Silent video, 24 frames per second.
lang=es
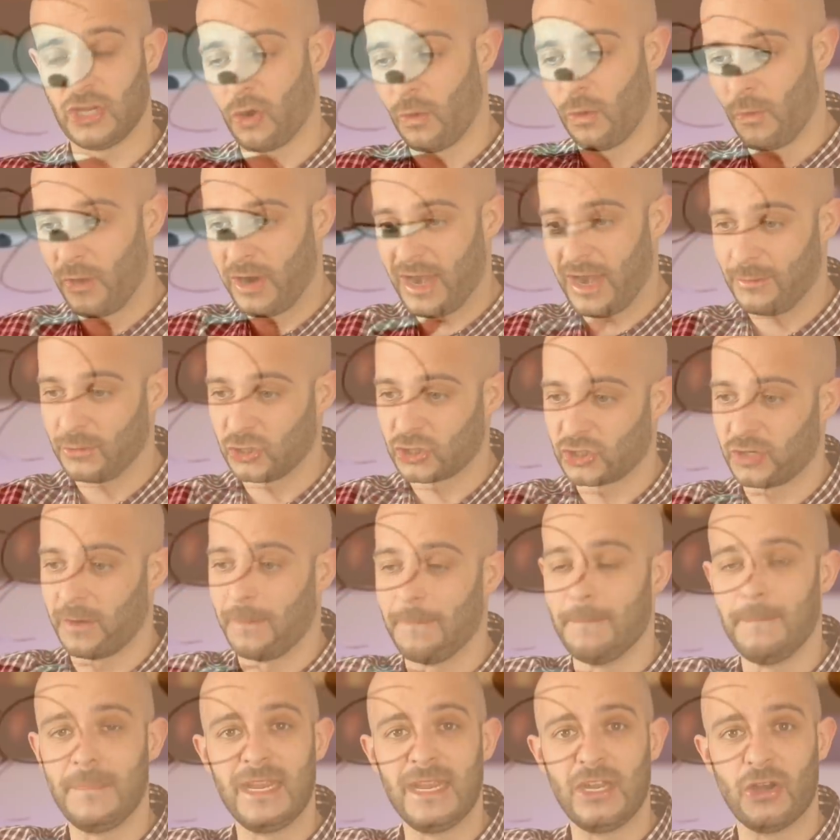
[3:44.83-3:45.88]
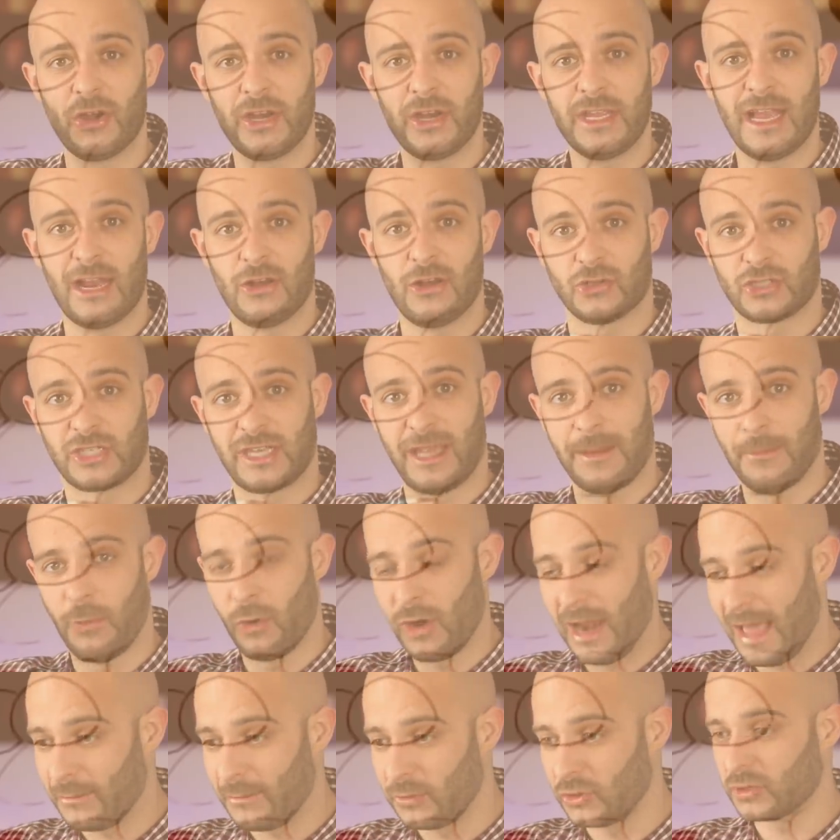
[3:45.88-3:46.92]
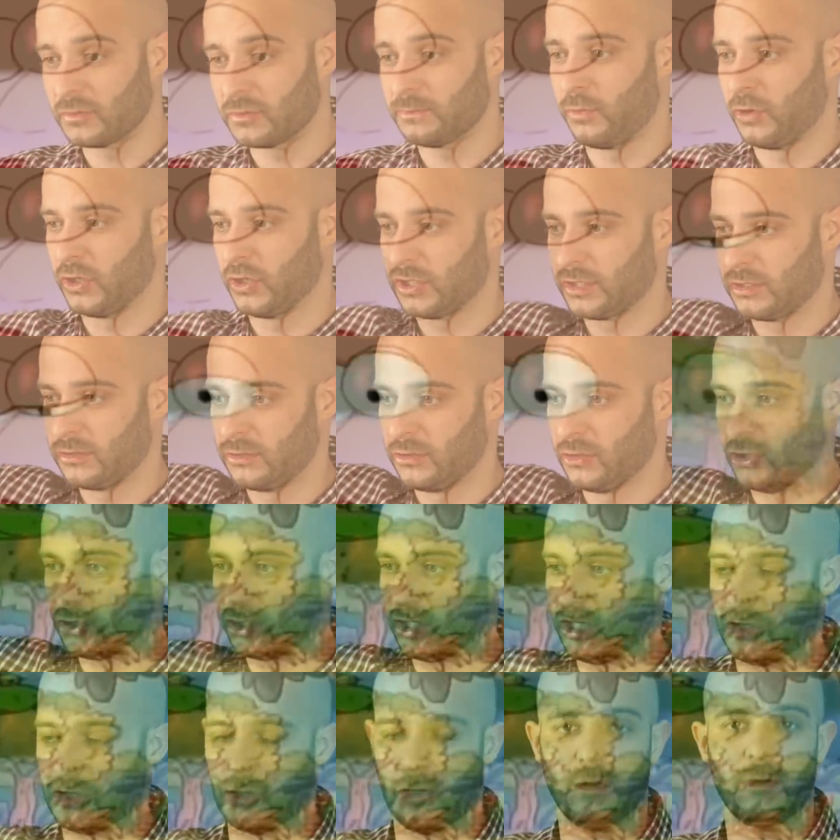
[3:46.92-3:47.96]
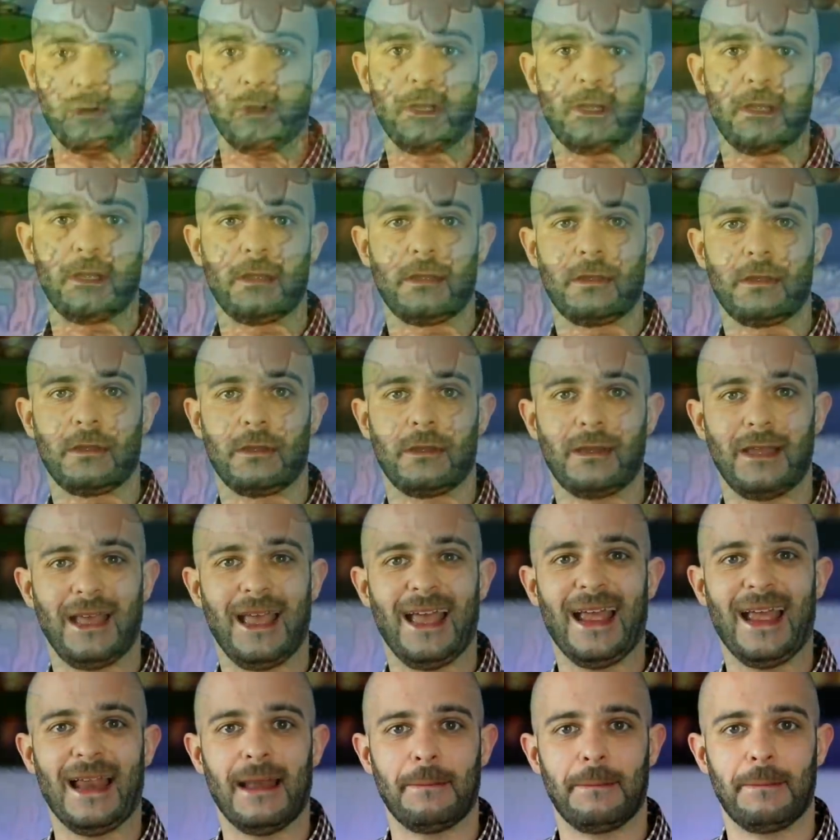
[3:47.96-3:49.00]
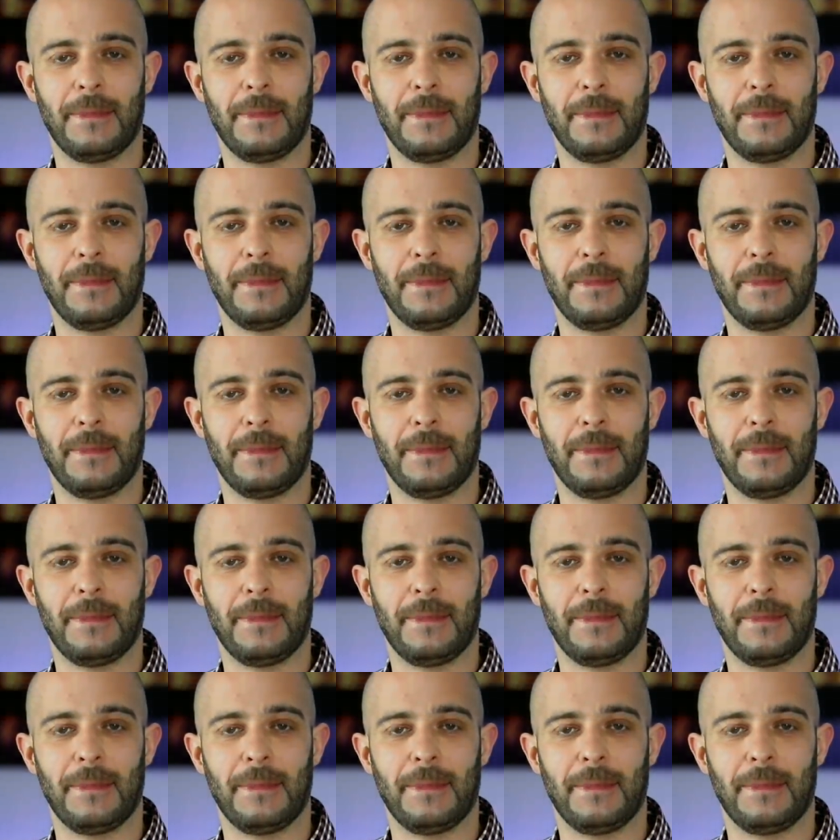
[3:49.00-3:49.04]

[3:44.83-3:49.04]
Y como éramos minoría los que molamos, pues nos quitó el